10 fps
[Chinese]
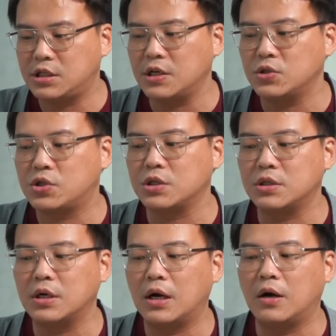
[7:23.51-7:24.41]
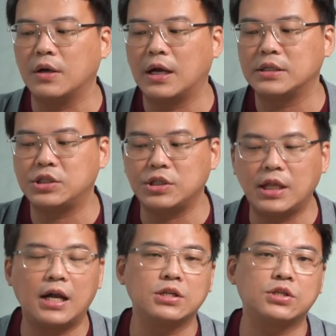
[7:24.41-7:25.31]
欠车啊，那其
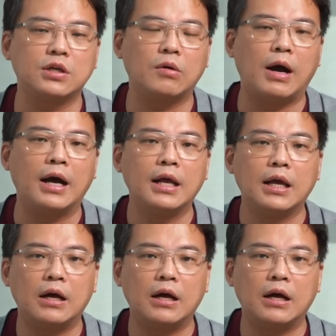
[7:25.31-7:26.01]
他的车的话。